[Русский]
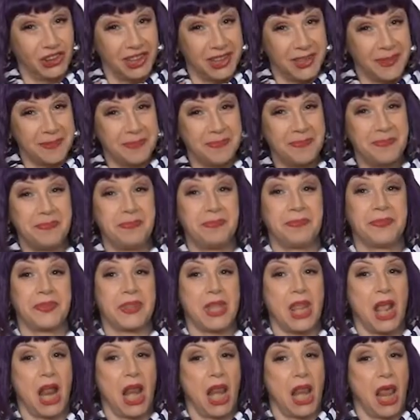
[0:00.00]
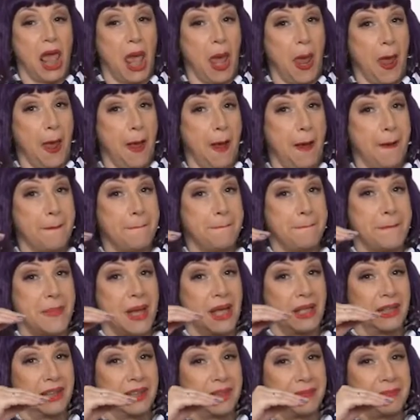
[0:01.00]
президентских грантов появится на
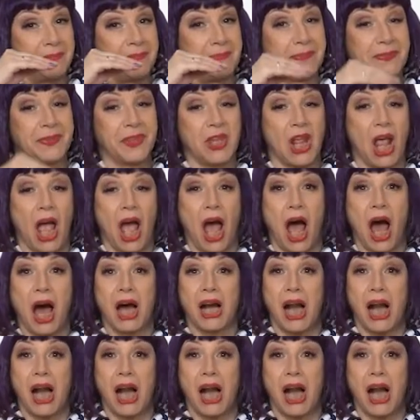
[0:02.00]
свет очень крутой